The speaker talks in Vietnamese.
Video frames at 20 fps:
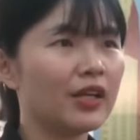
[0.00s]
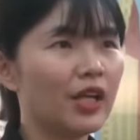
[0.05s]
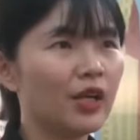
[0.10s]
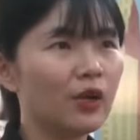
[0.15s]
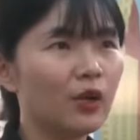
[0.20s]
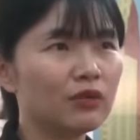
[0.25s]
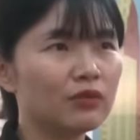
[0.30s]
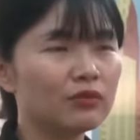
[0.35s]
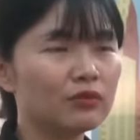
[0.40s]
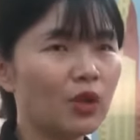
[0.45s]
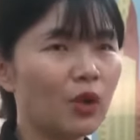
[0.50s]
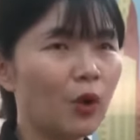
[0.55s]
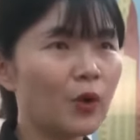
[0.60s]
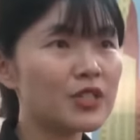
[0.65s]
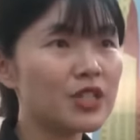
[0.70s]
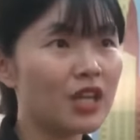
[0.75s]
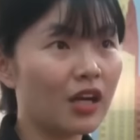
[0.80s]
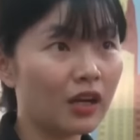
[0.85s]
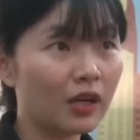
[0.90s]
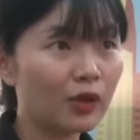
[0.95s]
để
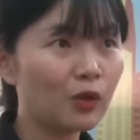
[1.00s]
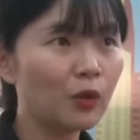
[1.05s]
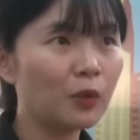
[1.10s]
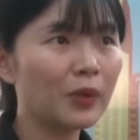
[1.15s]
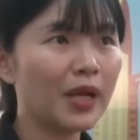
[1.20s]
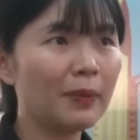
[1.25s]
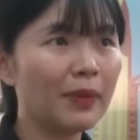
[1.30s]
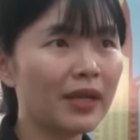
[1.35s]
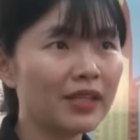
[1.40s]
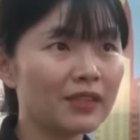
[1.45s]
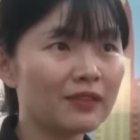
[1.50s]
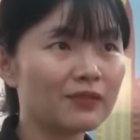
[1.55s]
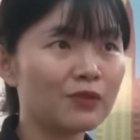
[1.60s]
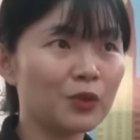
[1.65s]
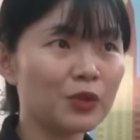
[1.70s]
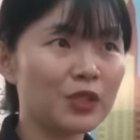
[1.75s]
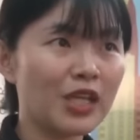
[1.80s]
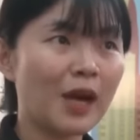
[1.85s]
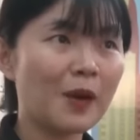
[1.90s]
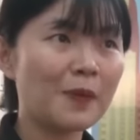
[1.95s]
hỗ trợ cung cấp các dịch
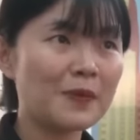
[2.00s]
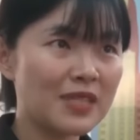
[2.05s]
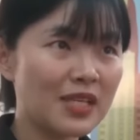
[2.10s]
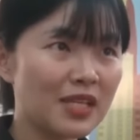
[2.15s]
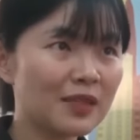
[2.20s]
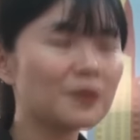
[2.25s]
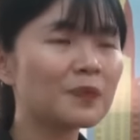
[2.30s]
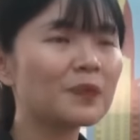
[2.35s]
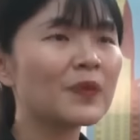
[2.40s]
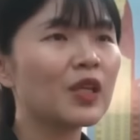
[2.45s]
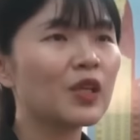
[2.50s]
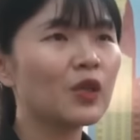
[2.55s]
vụ cho học sinh.